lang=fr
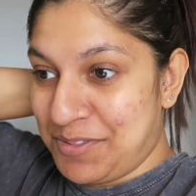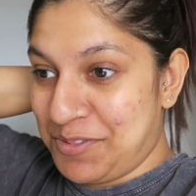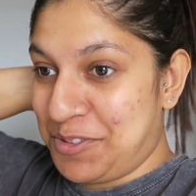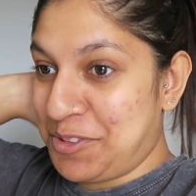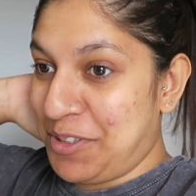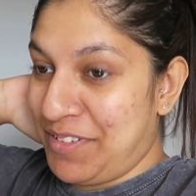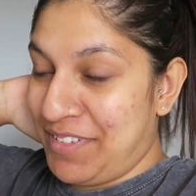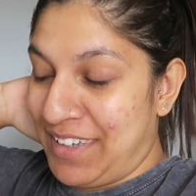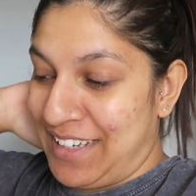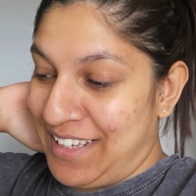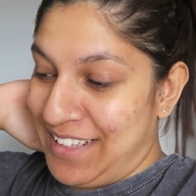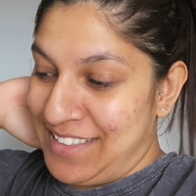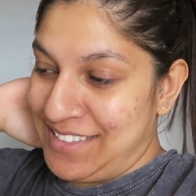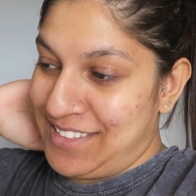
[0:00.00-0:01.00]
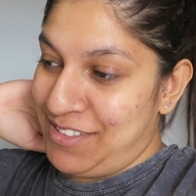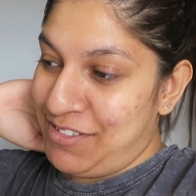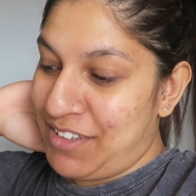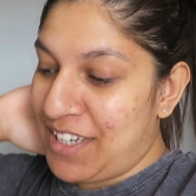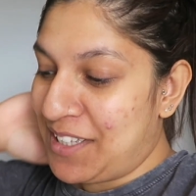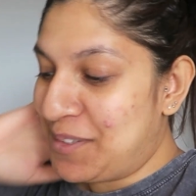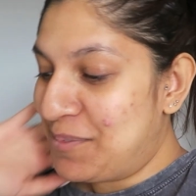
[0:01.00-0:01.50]
Tu crois regarder ça,
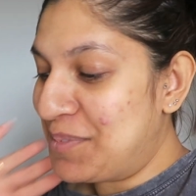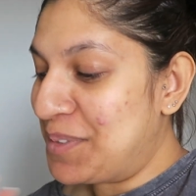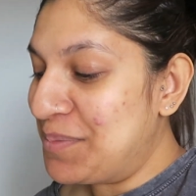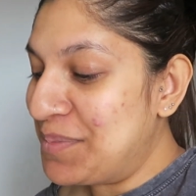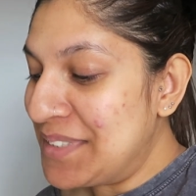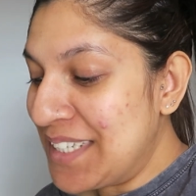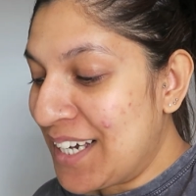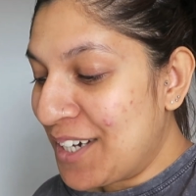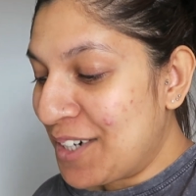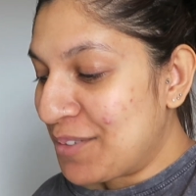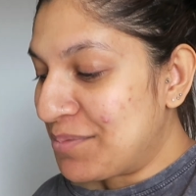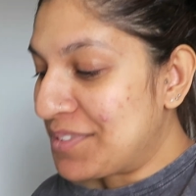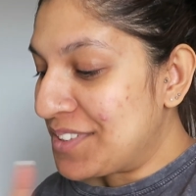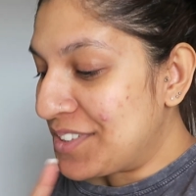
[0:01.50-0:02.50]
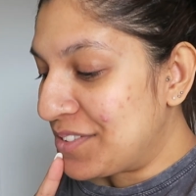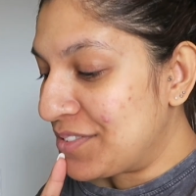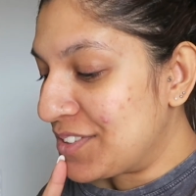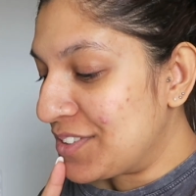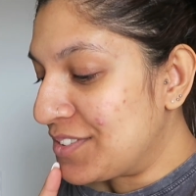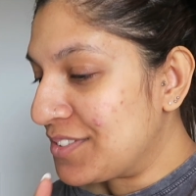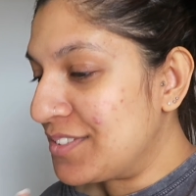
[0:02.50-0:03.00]
regarder Bambi. Bon, je vous
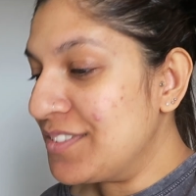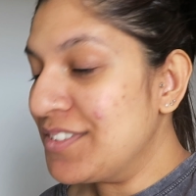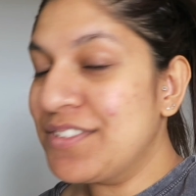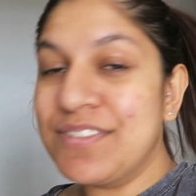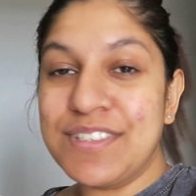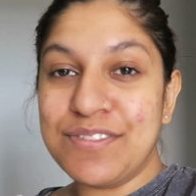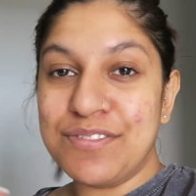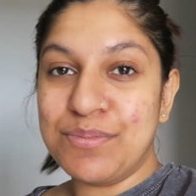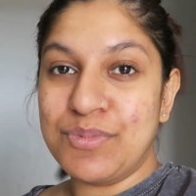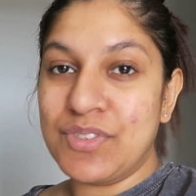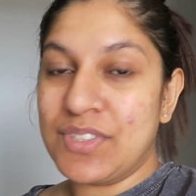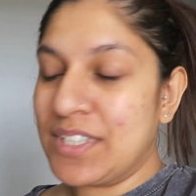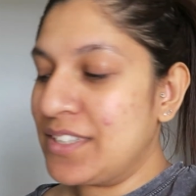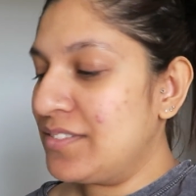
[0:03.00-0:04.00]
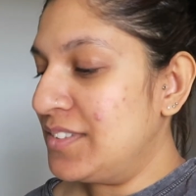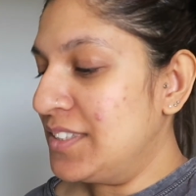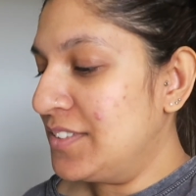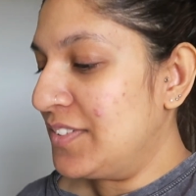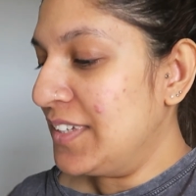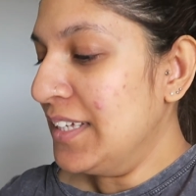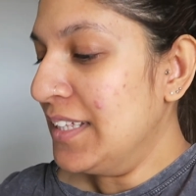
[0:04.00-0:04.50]
retrouve, je voulais vous montrer vite
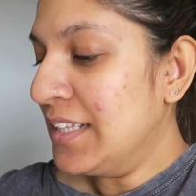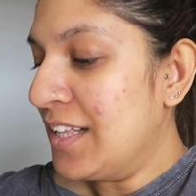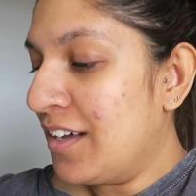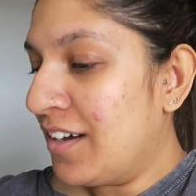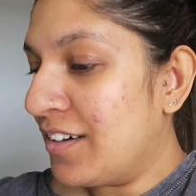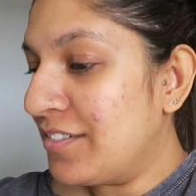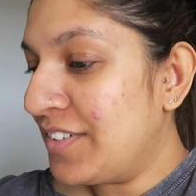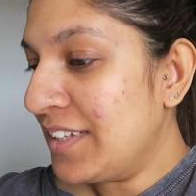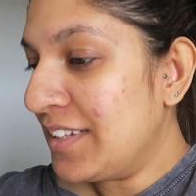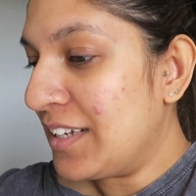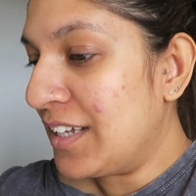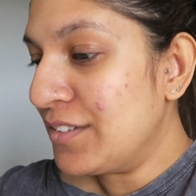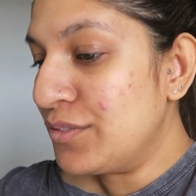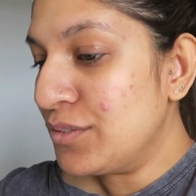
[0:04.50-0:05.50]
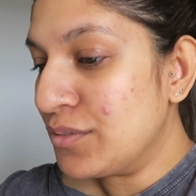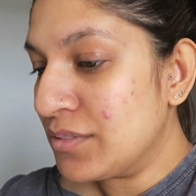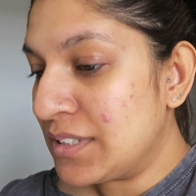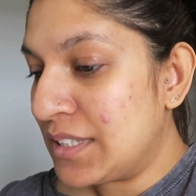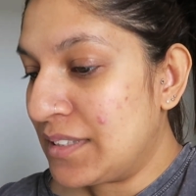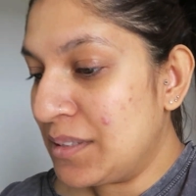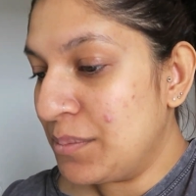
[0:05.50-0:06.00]
fait. En fait, là, vu qu'on
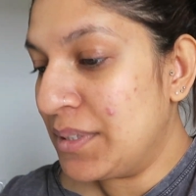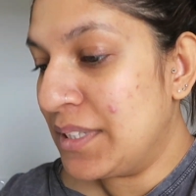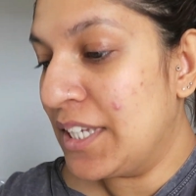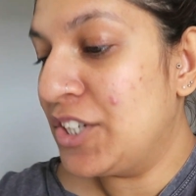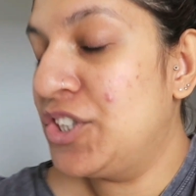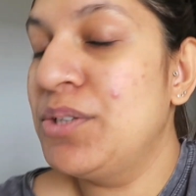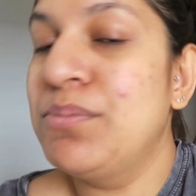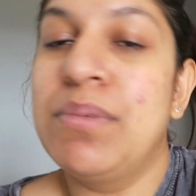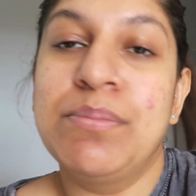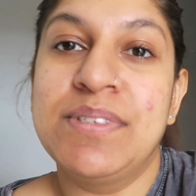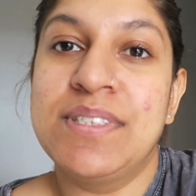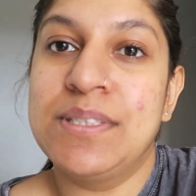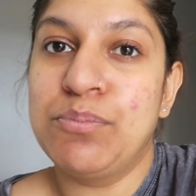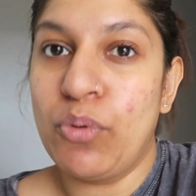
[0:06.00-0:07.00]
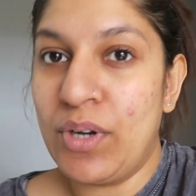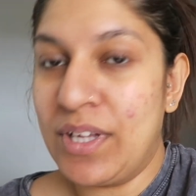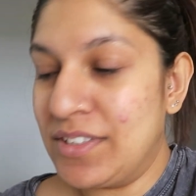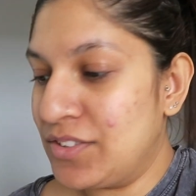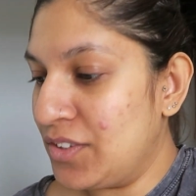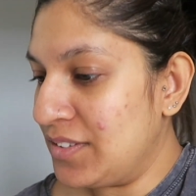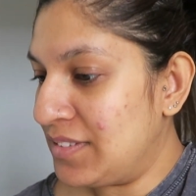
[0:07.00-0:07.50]
a déménagé, même si pour
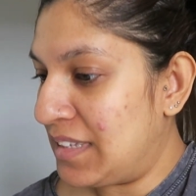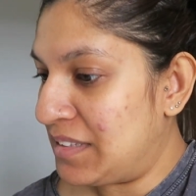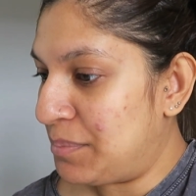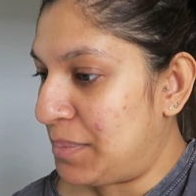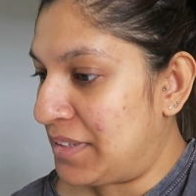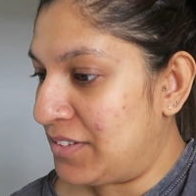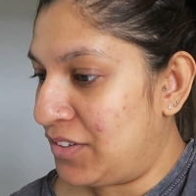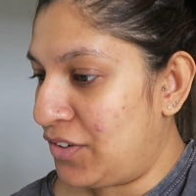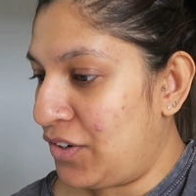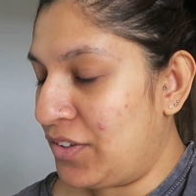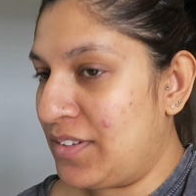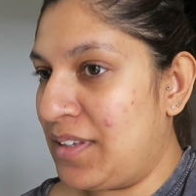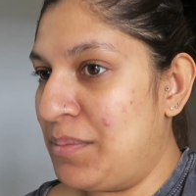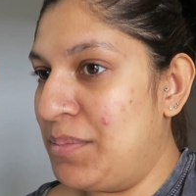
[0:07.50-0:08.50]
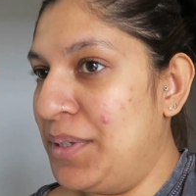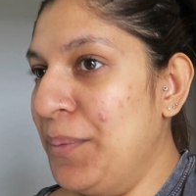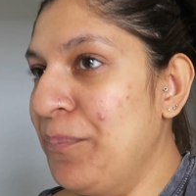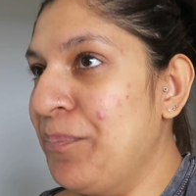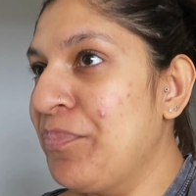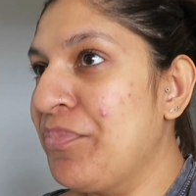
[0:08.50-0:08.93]
l'instant ça se passe encore très bien,